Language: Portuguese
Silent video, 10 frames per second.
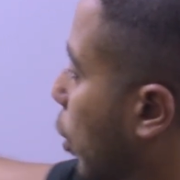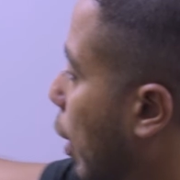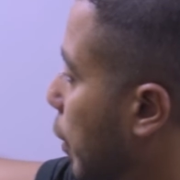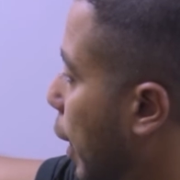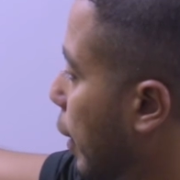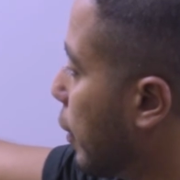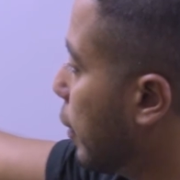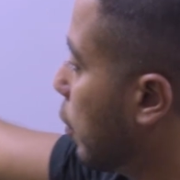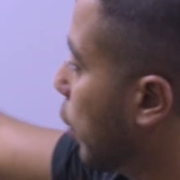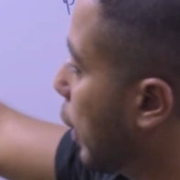Eu caminhasse em
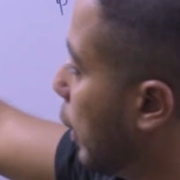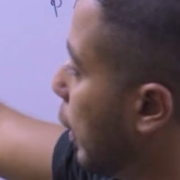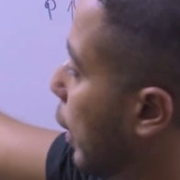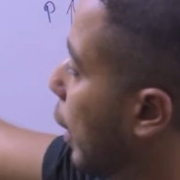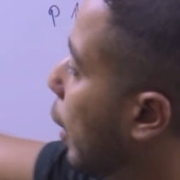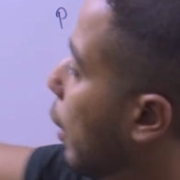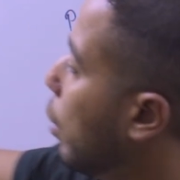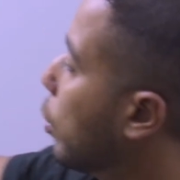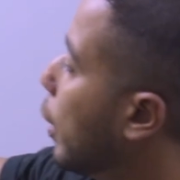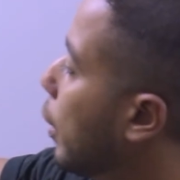cima da linha,
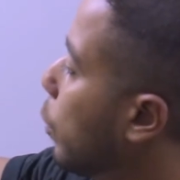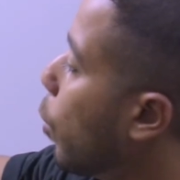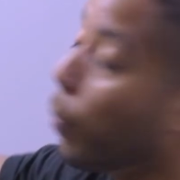eu teria um